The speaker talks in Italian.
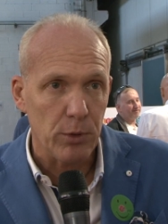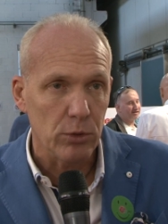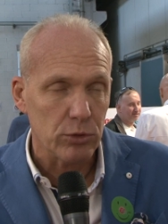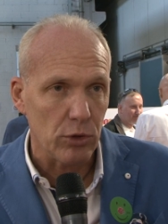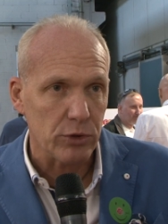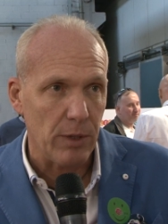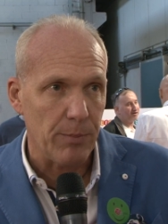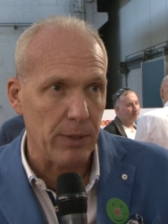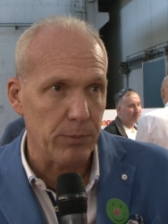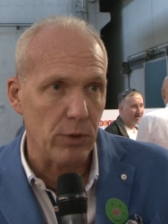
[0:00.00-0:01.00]
Più sono
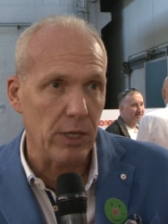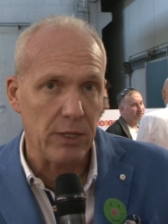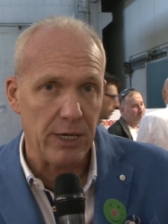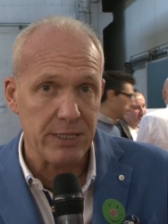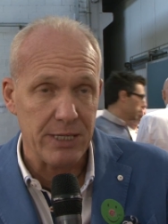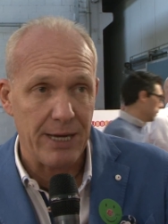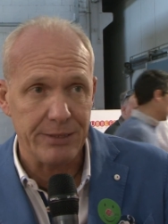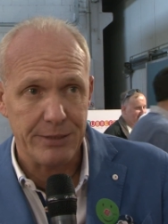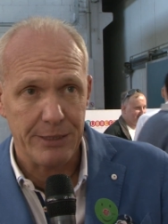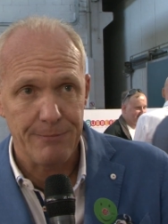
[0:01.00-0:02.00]
sempre più che interessanti.